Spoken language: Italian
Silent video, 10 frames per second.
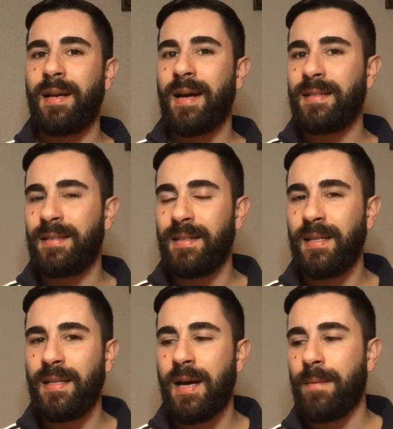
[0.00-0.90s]

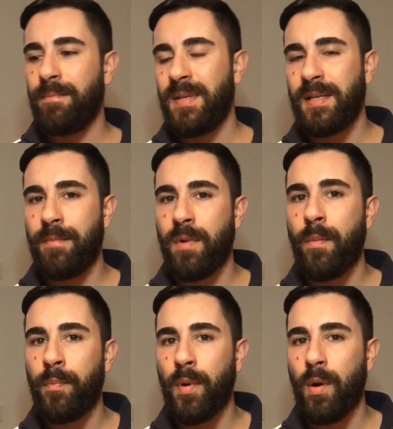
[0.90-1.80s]
ragazzina mi sembra
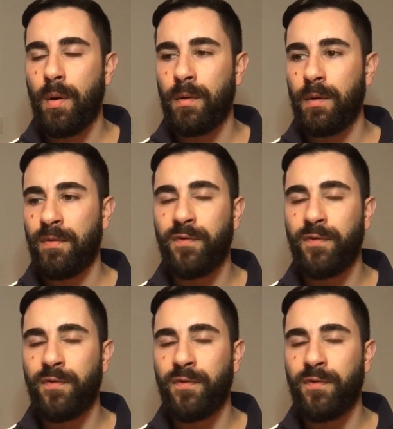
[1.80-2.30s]
un po' eh,